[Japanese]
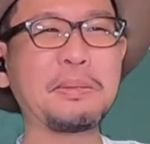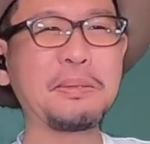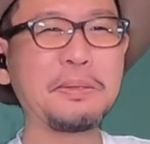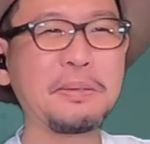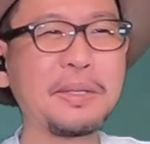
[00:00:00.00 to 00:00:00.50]

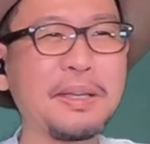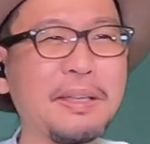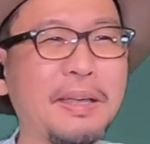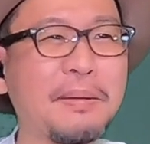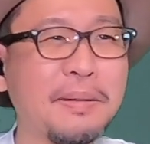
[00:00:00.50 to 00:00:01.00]
クール
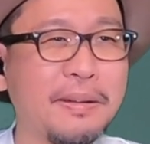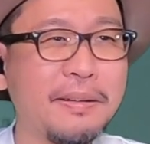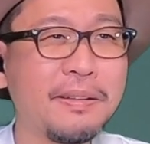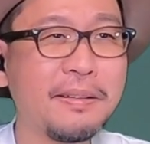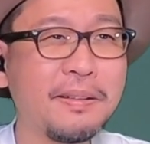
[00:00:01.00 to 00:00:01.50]
系だよ
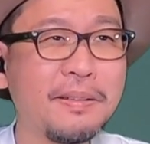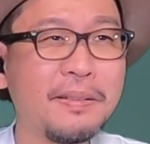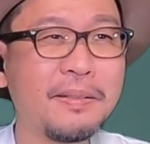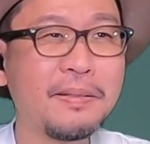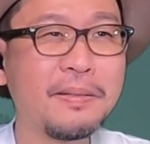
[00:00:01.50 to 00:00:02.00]
ね。
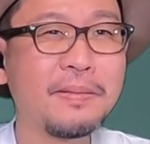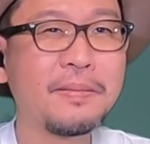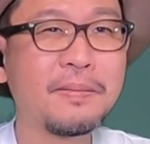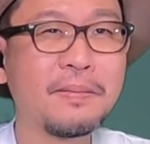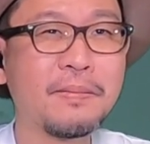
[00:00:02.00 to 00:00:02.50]

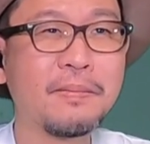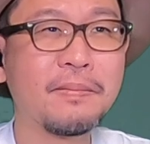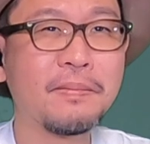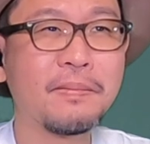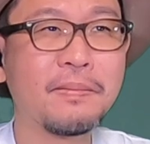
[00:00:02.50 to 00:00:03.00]
う
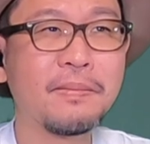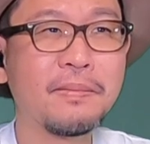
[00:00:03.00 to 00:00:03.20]
ん。